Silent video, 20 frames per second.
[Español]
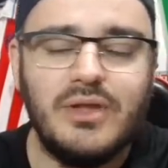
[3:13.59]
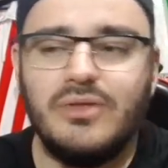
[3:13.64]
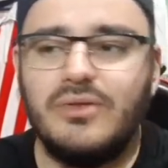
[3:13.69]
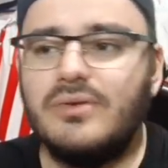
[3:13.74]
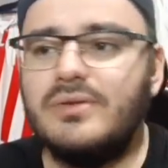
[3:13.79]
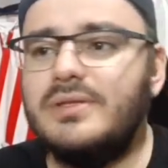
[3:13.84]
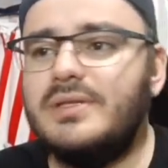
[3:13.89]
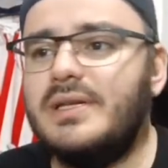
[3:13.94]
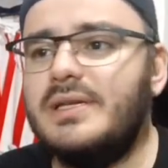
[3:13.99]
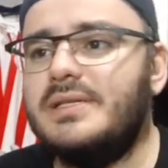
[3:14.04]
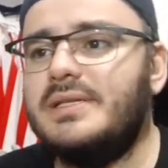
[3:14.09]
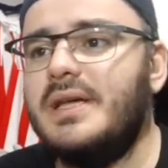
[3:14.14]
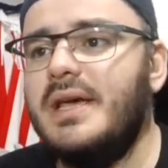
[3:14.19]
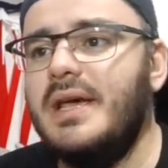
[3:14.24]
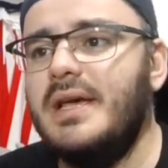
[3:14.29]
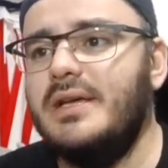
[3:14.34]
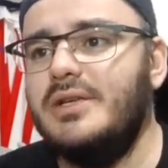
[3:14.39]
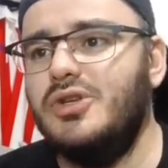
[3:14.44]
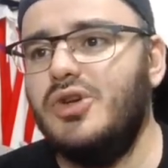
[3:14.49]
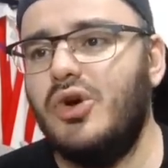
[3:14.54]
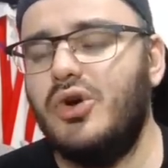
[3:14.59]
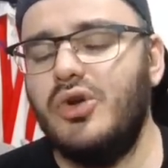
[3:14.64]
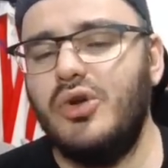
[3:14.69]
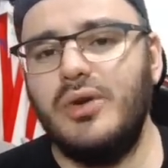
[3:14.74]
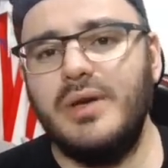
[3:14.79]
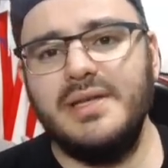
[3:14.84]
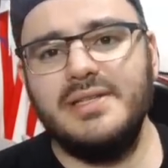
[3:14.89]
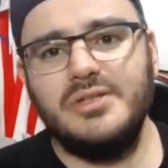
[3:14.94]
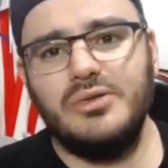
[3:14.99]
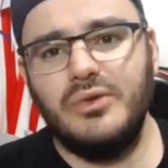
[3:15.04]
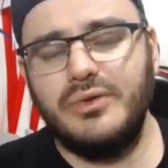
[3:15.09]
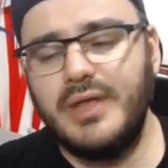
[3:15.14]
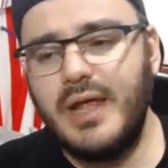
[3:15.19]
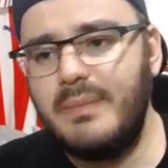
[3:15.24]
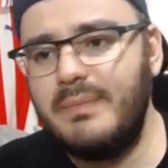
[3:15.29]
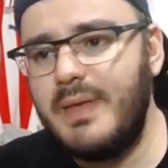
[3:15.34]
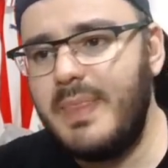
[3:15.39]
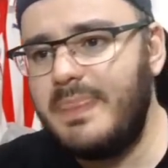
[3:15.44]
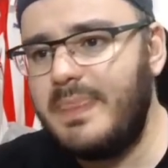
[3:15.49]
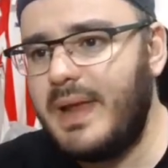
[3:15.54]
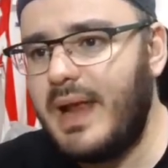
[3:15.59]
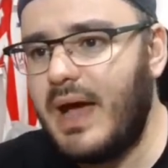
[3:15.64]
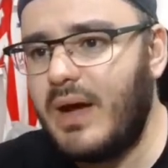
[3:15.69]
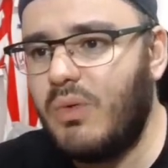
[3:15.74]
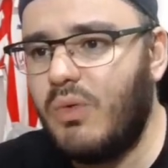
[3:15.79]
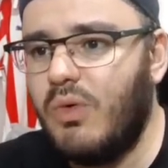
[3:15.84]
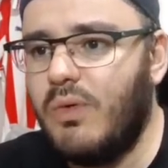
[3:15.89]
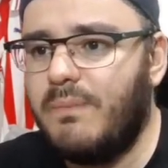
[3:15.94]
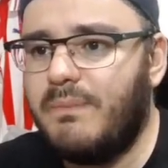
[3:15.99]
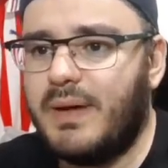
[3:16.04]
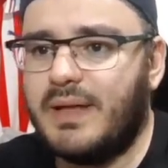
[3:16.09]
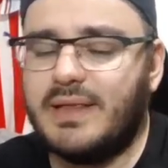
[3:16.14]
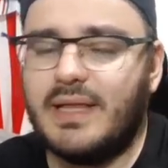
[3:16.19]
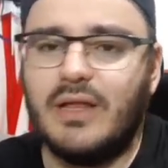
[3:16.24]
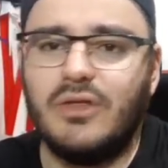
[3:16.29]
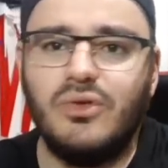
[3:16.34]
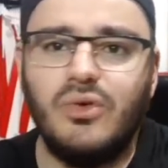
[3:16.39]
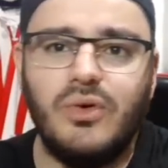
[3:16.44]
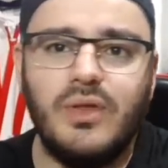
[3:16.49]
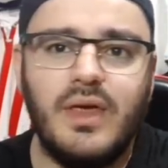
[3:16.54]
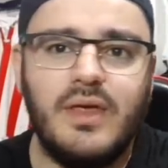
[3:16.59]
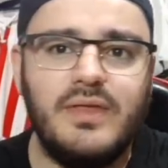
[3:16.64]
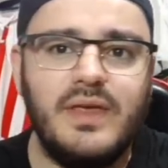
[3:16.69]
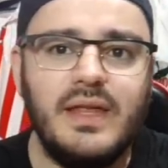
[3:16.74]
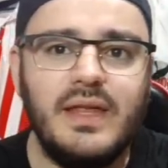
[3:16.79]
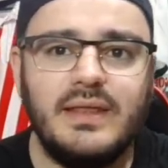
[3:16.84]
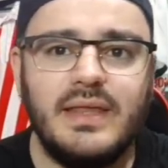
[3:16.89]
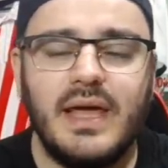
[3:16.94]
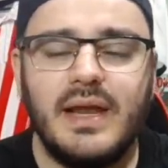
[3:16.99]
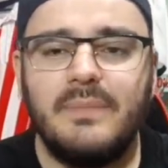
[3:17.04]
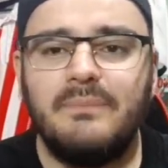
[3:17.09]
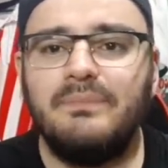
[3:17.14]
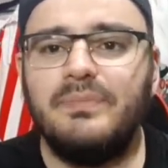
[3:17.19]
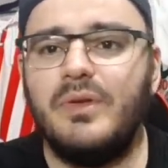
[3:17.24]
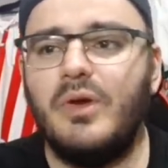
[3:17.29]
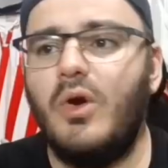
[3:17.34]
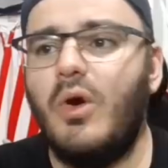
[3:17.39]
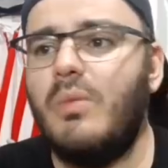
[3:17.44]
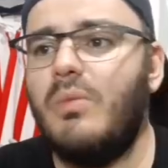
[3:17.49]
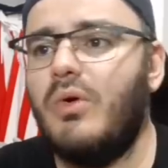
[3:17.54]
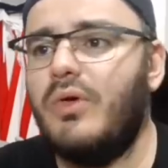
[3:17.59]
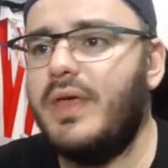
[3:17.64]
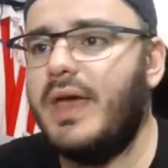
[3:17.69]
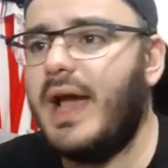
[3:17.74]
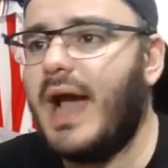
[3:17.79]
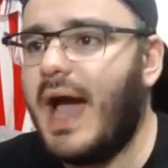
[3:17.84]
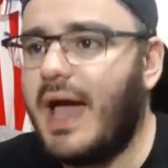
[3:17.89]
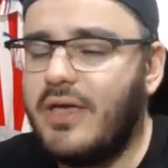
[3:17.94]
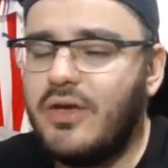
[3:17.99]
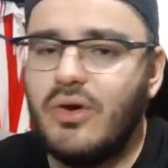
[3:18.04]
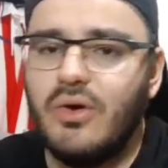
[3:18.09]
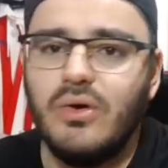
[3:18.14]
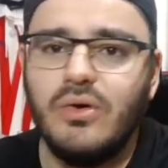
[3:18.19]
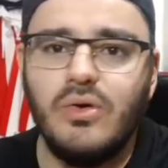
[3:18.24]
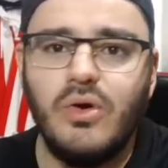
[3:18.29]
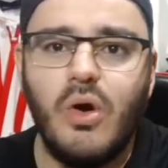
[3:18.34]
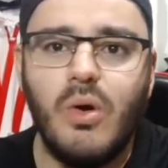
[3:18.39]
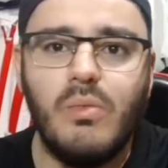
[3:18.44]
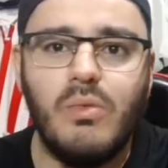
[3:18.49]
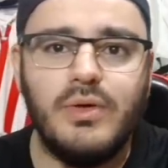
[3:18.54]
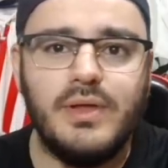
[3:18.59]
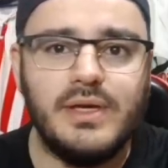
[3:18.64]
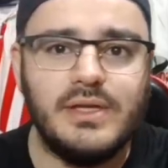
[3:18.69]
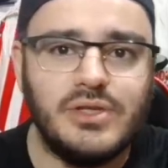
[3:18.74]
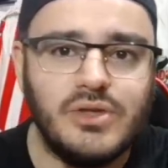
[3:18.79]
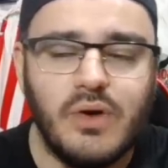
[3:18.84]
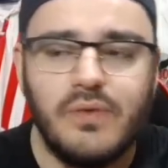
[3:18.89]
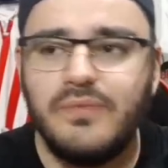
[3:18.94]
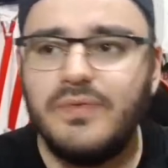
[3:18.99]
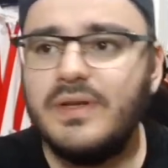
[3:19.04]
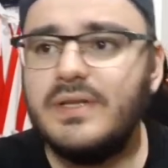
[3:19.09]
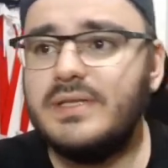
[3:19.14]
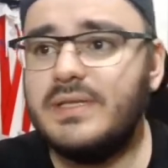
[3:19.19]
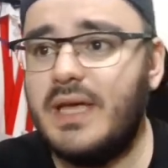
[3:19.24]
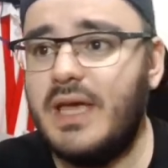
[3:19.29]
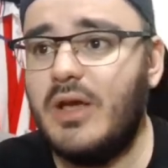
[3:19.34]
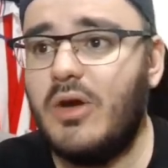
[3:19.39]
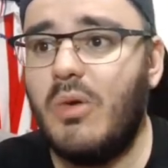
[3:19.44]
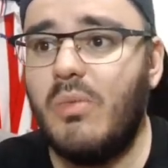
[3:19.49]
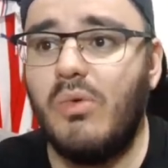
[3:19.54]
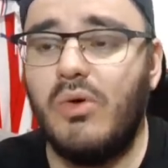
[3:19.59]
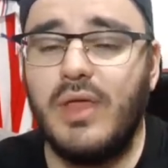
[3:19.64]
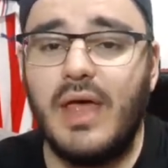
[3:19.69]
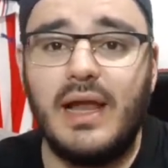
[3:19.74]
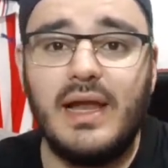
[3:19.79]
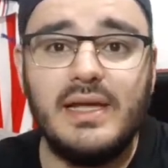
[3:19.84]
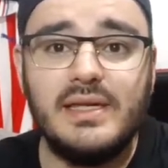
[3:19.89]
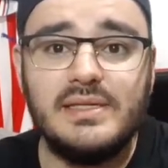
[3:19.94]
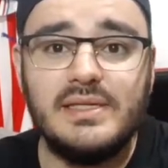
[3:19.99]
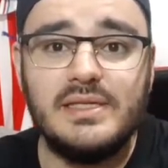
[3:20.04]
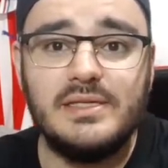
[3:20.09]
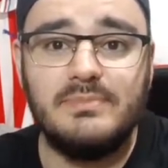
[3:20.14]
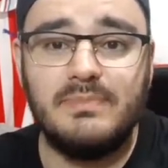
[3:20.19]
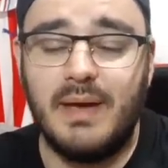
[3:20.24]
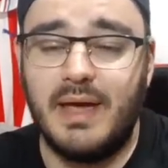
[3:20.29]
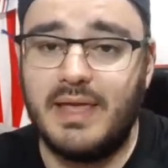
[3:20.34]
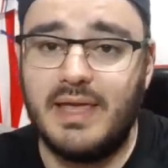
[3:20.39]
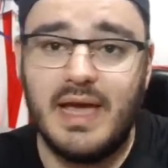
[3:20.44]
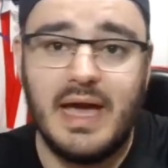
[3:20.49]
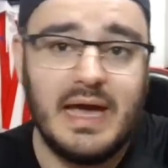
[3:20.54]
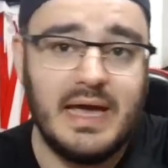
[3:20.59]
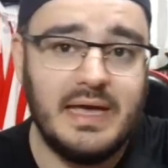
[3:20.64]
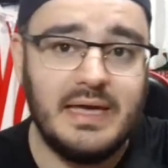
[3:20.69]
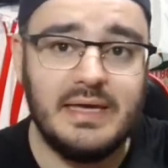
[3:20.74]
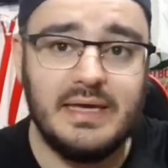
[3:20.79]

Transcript: Entonces yo creo que es totalmente la culpa tanto de Dieter como de Gallo, como de Chofis y como de Alexis Peña.